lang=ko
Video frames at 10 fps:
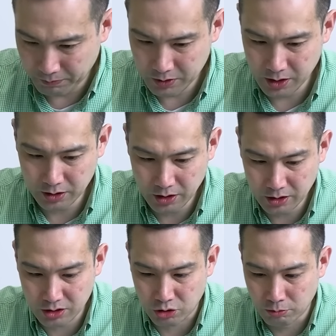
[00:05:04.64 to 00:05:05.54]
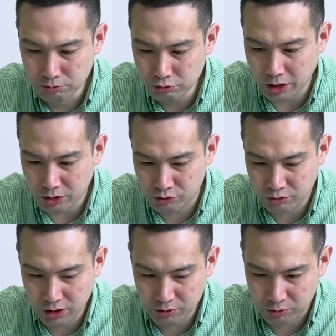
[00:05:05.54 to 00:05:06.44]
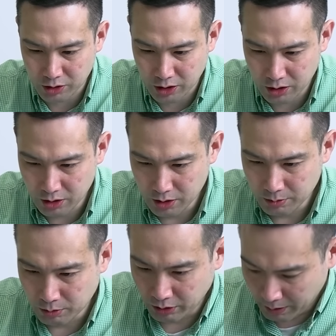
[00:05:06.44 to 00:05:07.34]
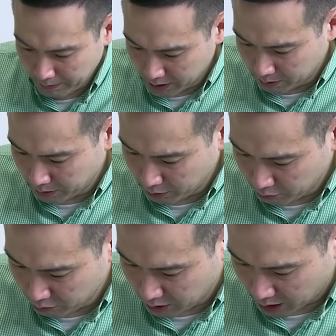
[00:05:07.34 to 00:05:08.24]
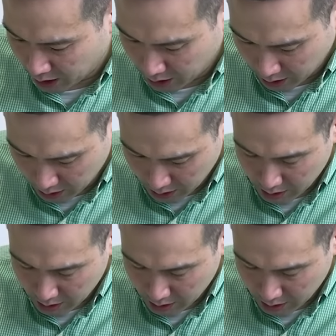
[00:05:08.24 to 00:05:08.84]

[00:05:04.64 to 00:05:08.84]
상당히 전부 다 주가가 좋다. 뭐 네페스 빼고는 다